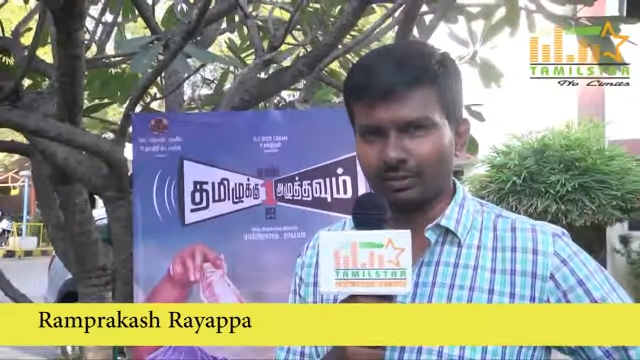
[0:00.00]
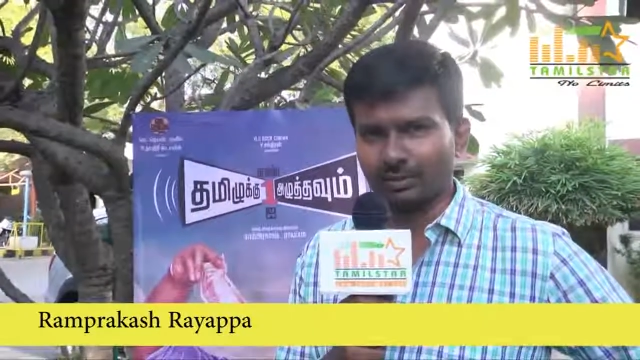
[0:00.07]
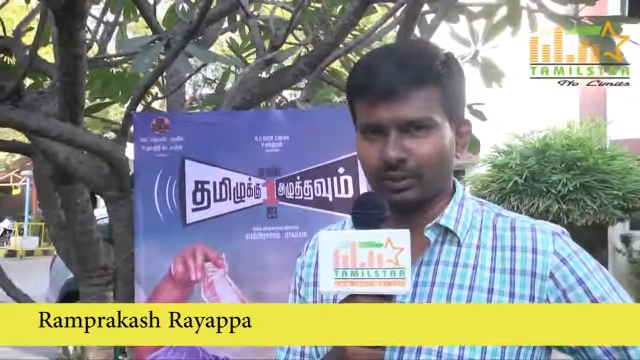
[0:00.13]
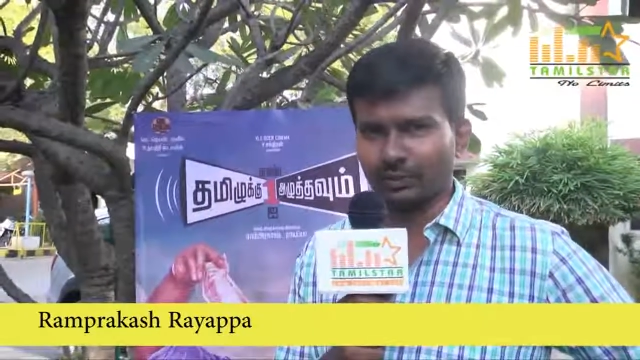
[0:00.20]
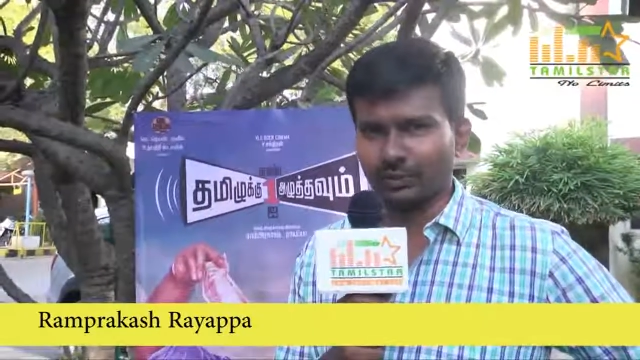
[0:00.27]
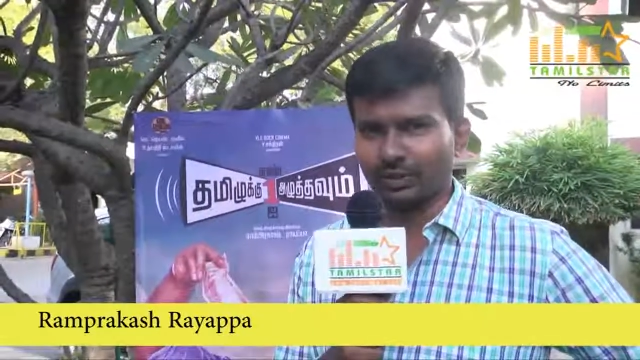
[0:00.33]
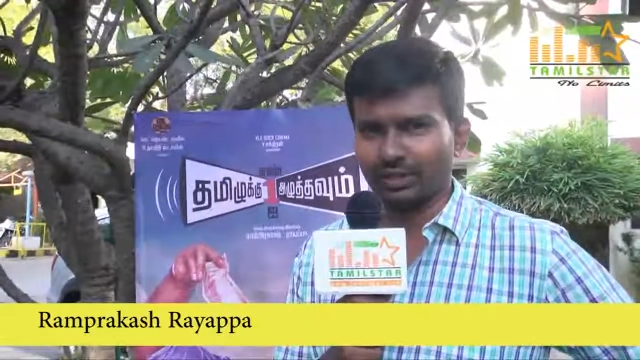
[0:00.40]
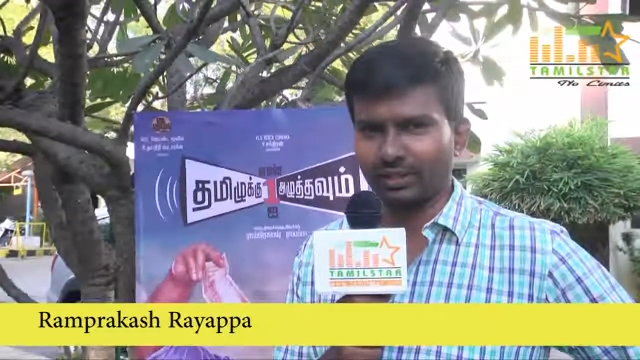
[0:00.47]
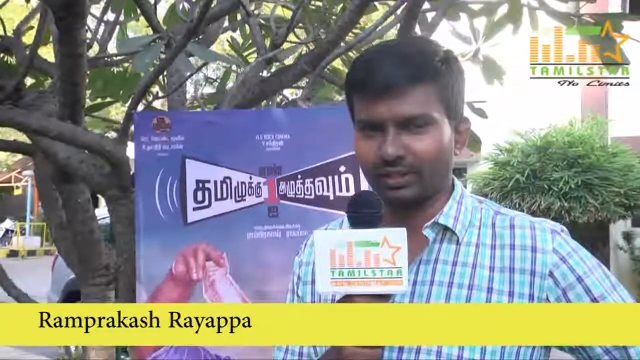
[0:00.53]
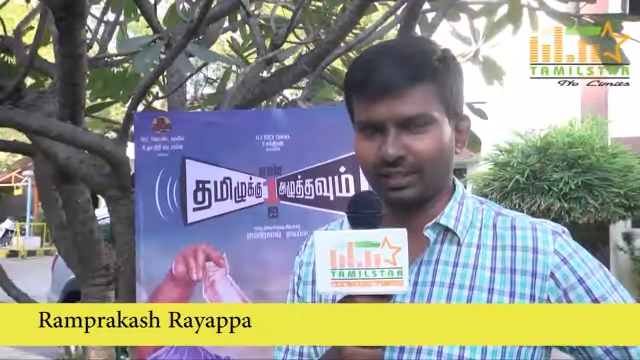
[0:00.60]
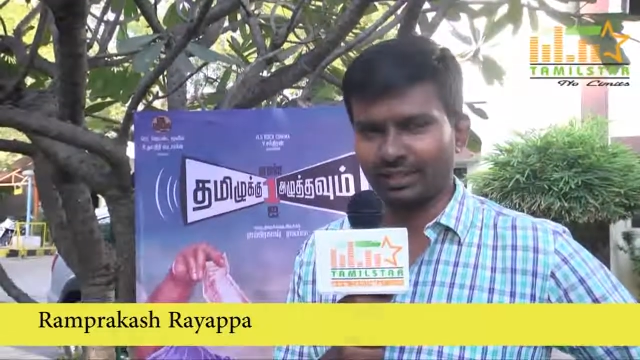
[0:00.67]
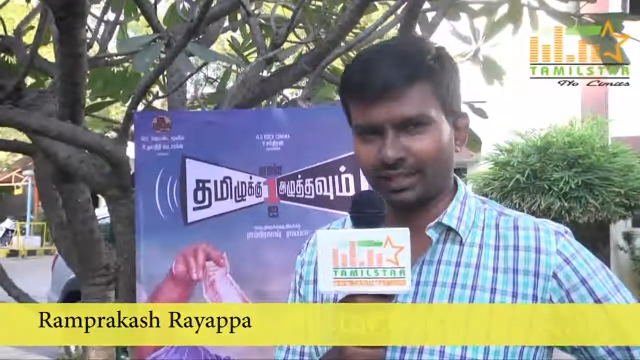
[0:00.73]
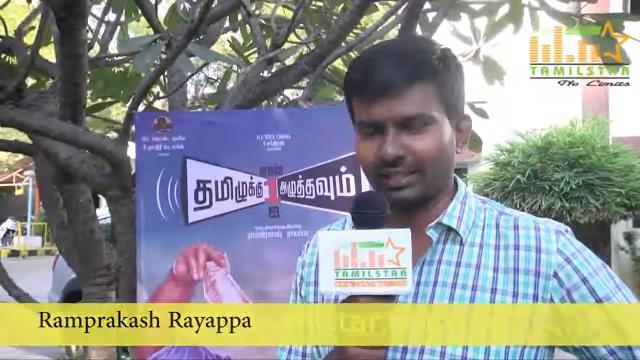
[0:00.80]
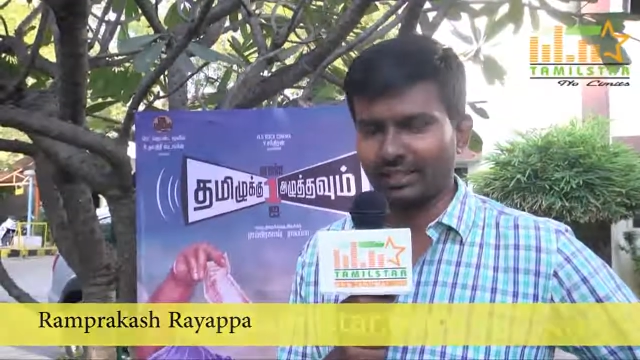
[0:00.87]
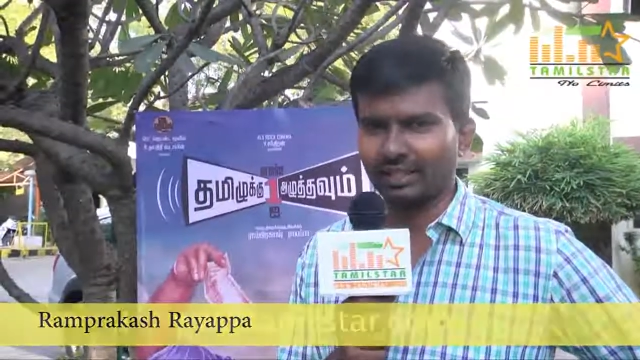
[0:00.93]
படத்துடைய
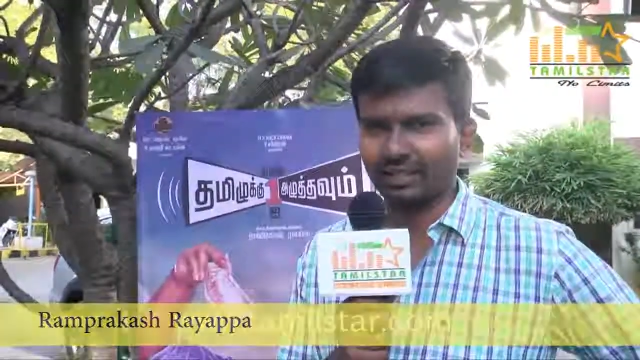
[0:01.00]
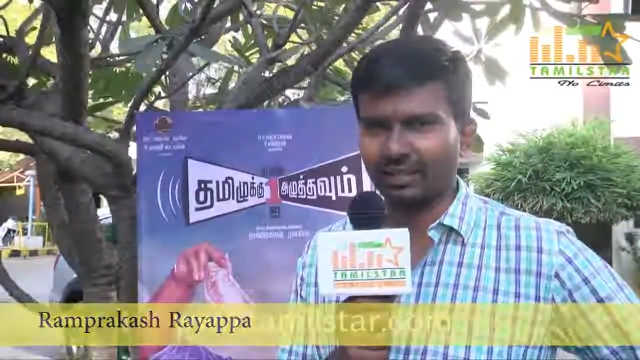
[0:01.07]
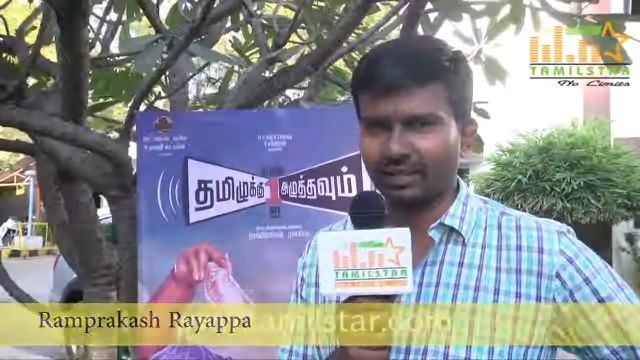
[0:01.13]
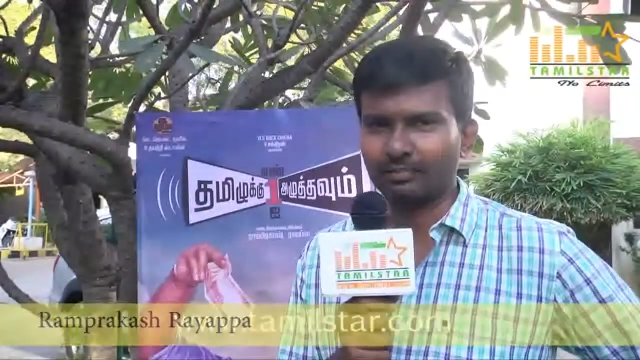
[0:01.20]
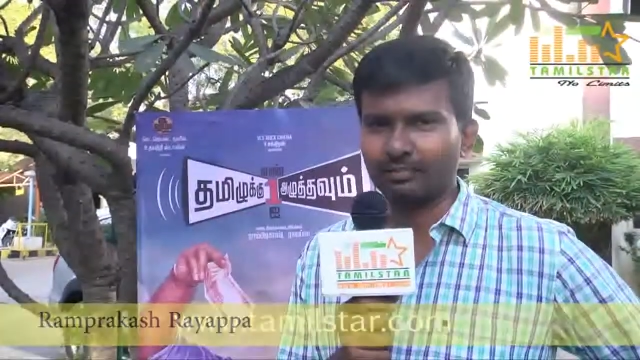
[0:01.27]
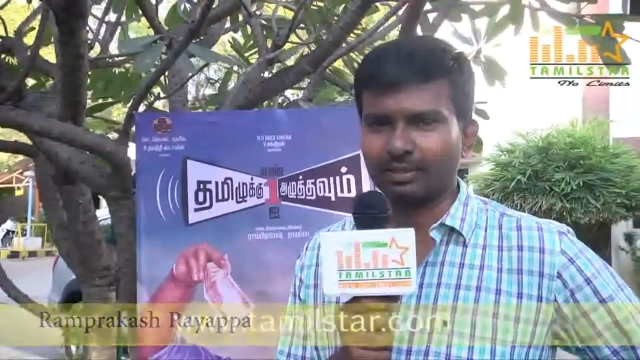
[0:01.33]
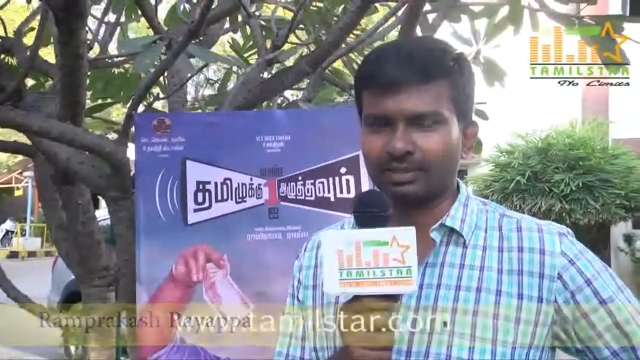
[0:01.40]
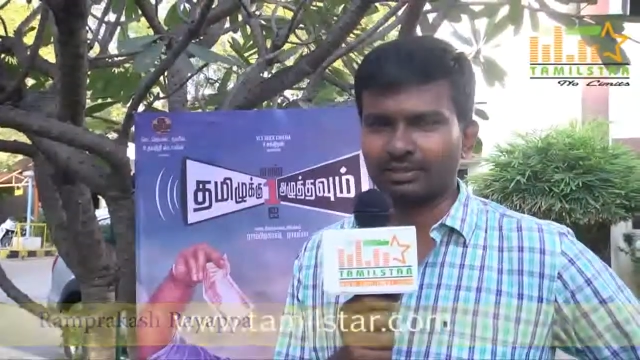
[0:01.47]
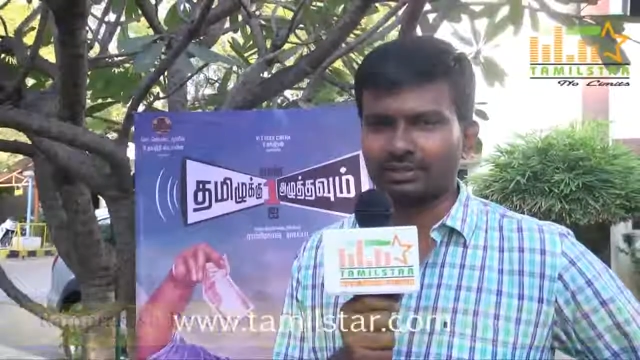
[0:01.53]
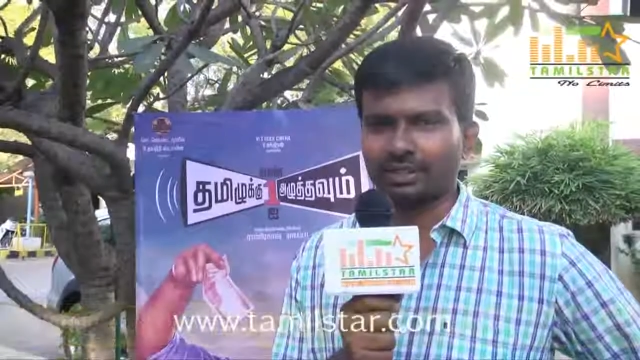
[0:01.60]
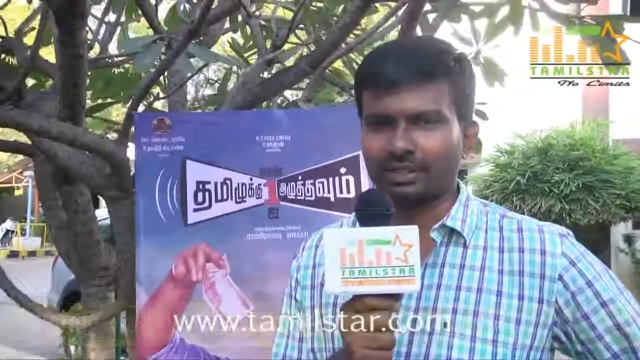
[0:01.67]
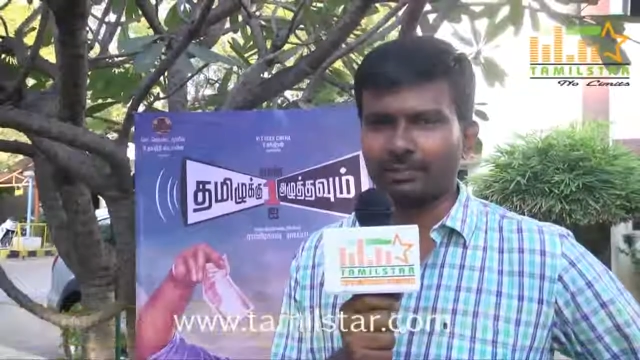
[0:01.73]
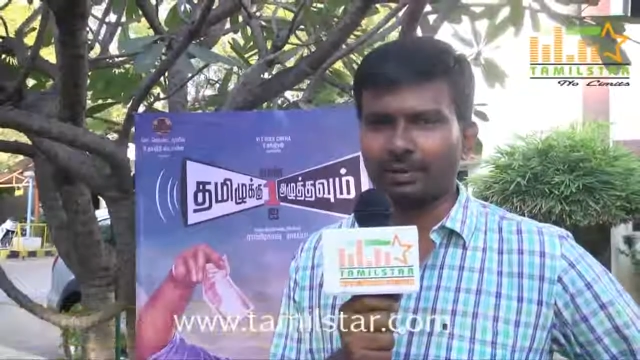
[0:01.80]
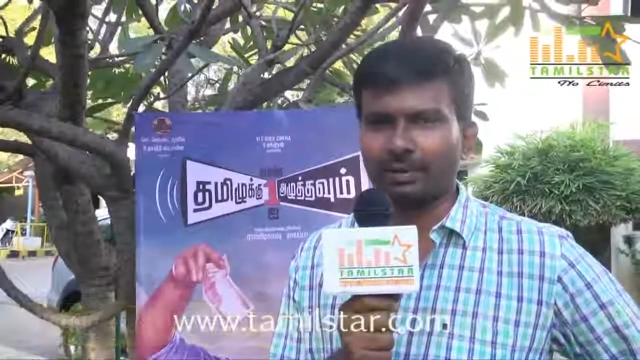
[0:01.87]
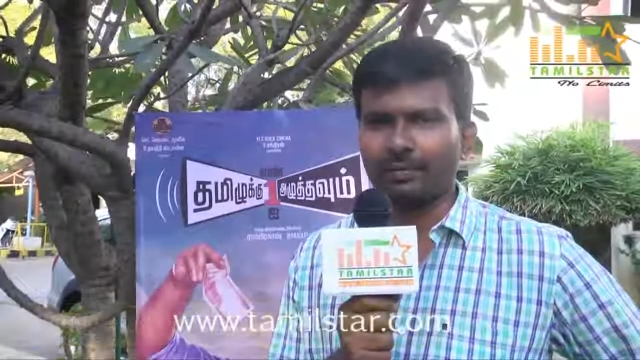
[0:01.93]
டைரக்டர் நான் ராம் பிரகாஷ்
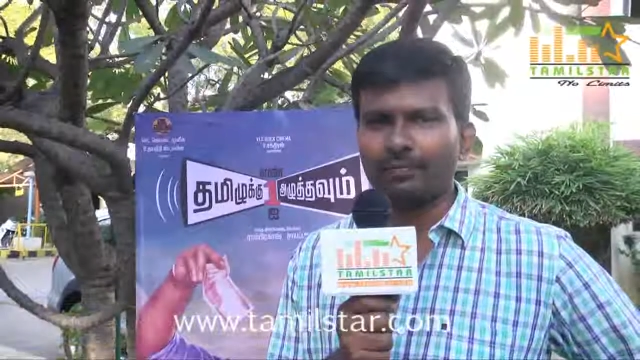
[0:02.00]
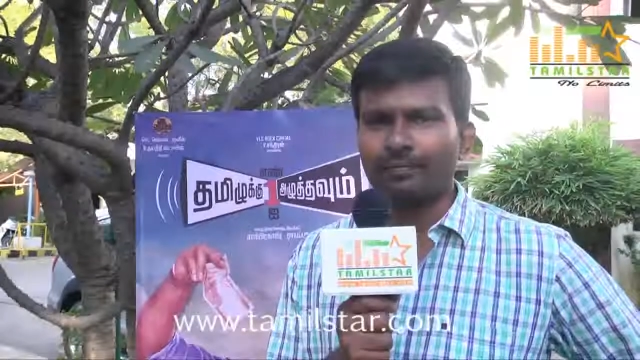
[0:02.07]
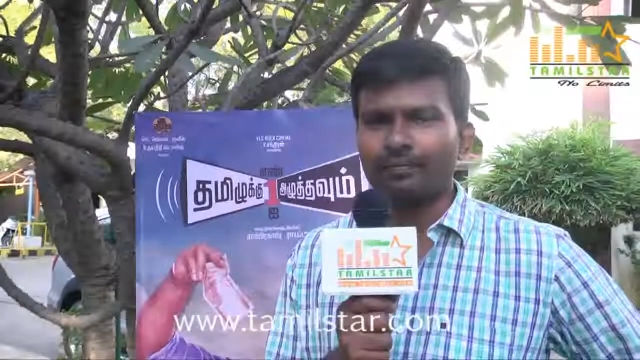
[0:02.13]
ராயப்பா